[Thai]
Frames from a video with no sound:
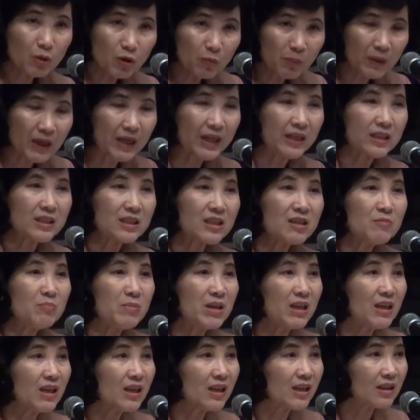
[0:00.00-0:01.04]
ผู้ผลิตที่
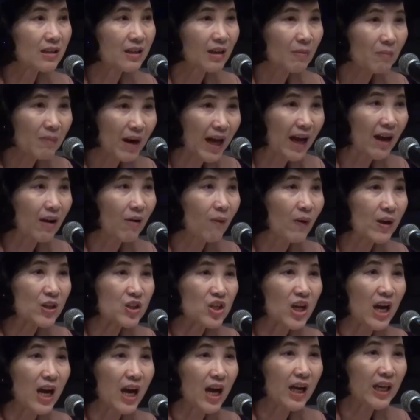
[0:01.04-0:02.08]
มีกำลังวัง
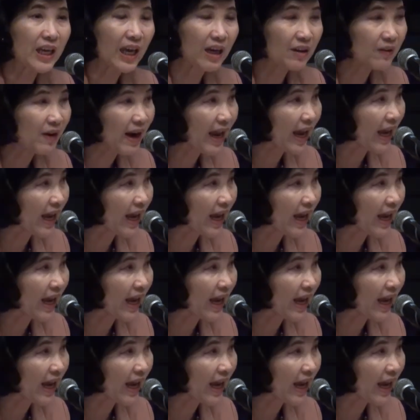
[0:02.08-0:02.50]
ชาแข็ง